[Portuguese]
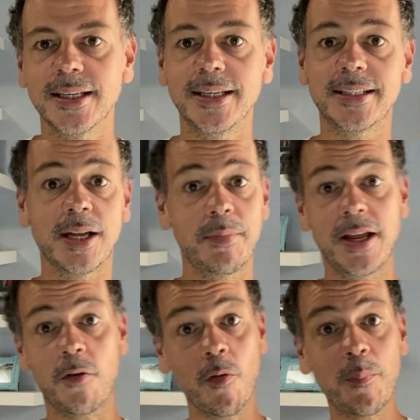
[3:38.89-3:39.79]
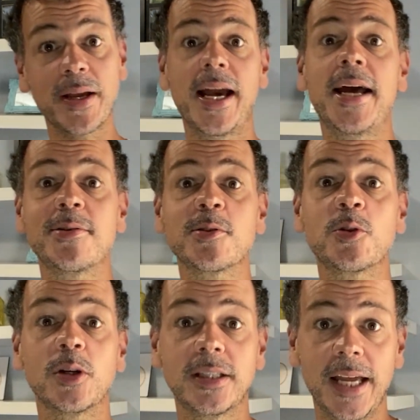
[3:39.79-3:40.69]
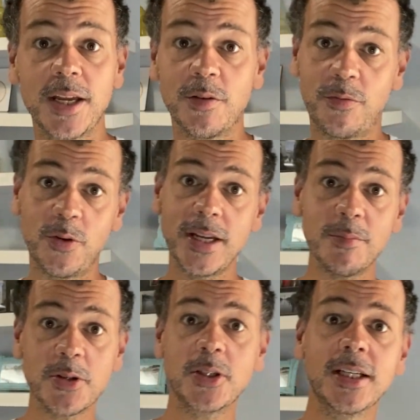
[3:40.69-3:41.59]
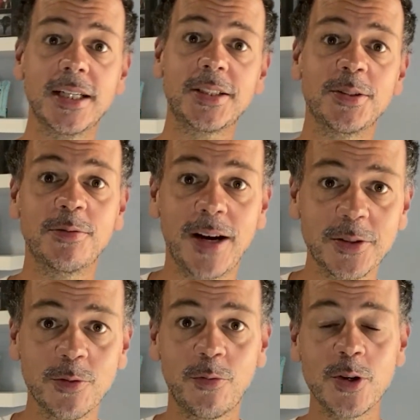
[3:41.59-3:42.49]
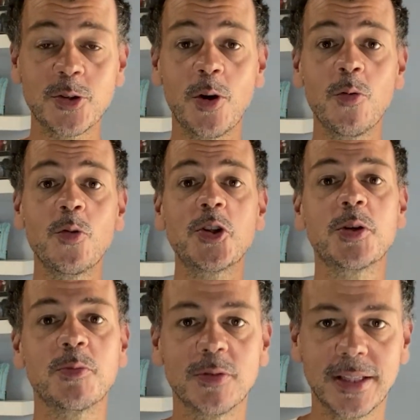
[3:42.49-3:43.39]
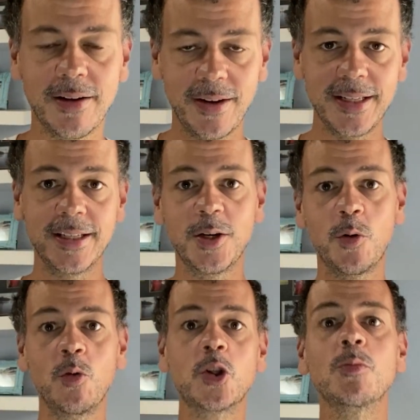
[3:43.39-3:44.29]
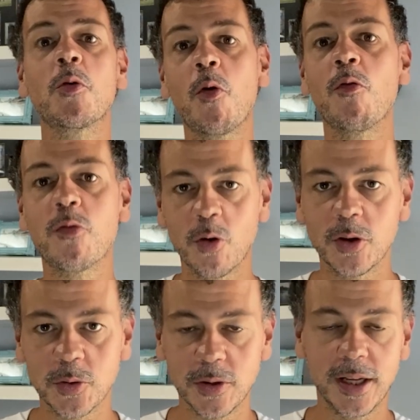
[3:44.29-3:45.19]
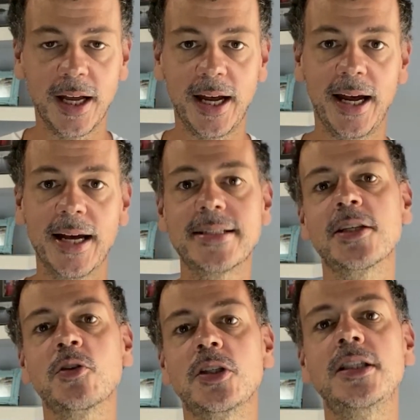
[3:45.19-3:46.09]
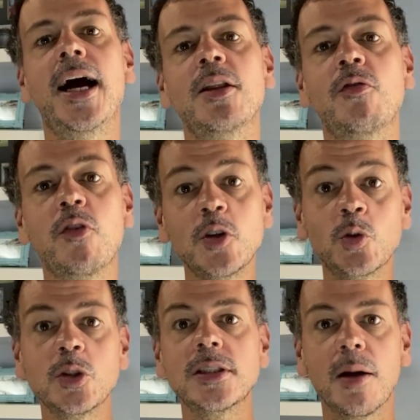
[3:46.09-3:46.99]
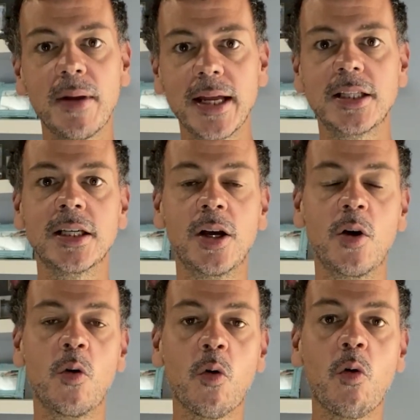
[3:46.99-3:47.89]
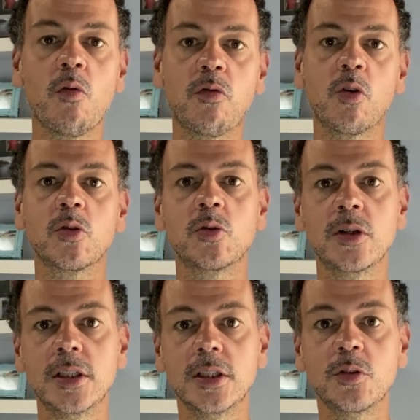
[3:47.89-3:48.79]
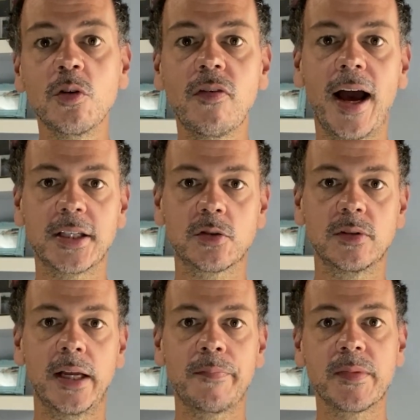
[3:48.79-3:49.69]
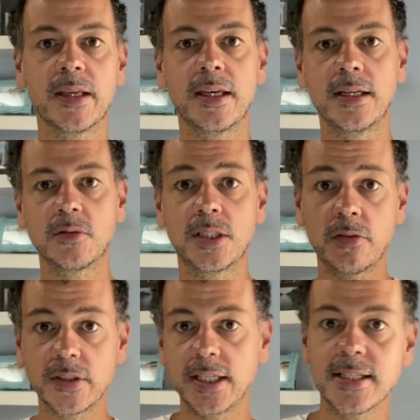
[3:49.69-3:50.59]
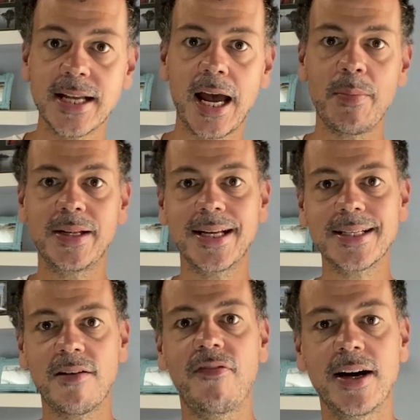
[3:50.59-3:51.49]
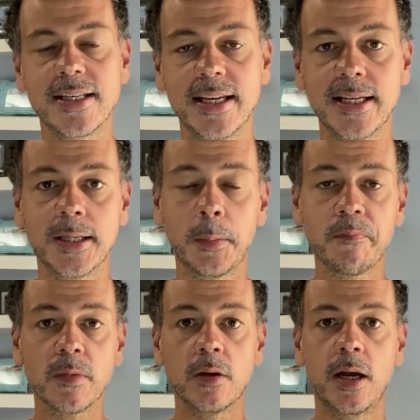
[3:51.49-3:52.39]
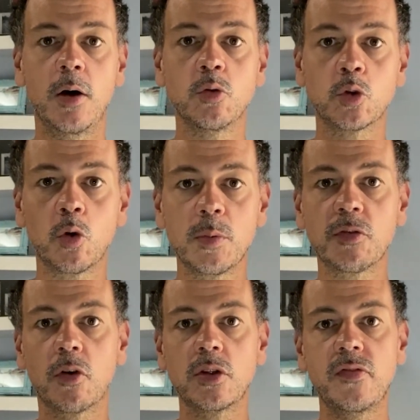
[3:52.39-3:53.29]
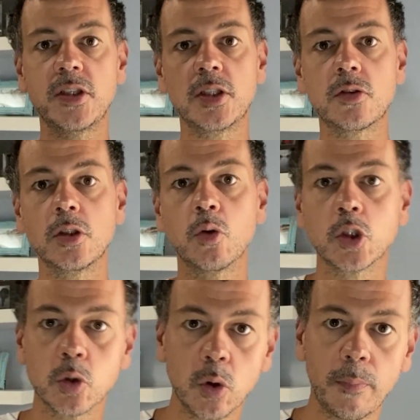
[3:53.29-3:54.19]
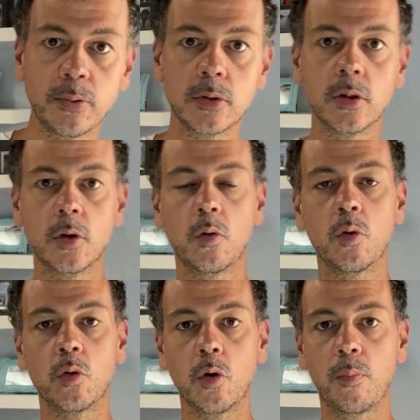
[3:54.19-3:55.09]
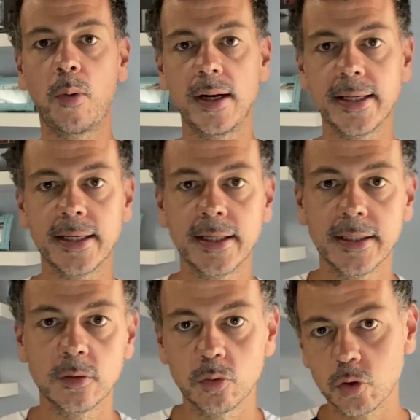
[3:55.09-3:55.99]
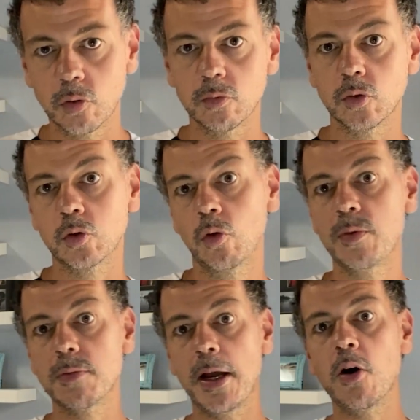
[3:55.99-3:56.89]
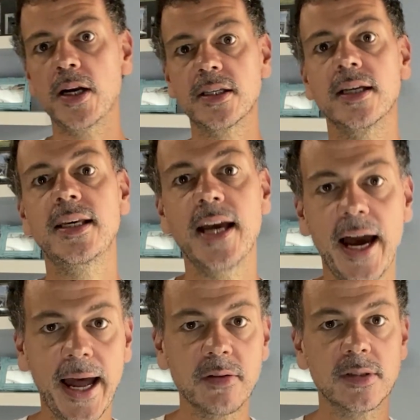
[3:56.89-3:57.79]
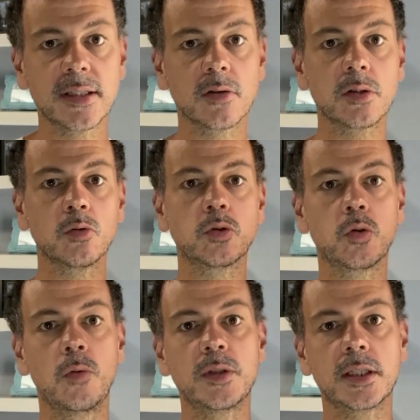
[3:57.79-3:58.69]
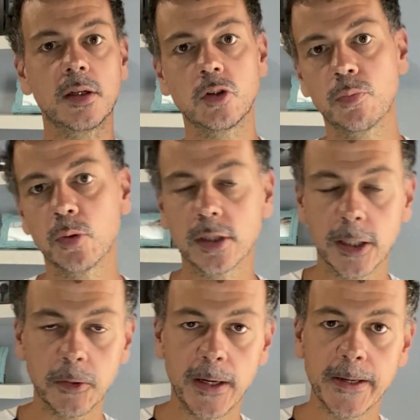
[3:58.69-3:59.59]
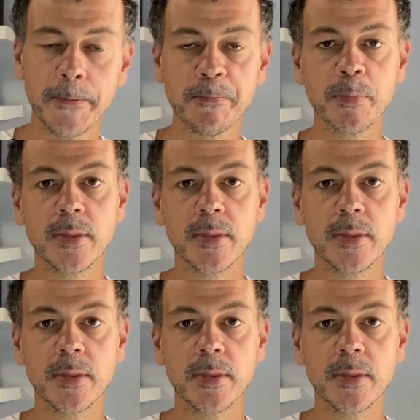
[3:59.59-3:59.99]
E também acompanharam o sorteio. Foi emocionante. O Vasco foi só o último, estava ali. O último confronto a, a ser sorteado foi justamente o confronto do Vasco, né? E não sei se vocês sabem, nessa fase ainda, é, os clubes foram divididos em dois grupos. O grupo ali dos, dos clubes melhores ranqueados, então são os clubes que estão disputando ali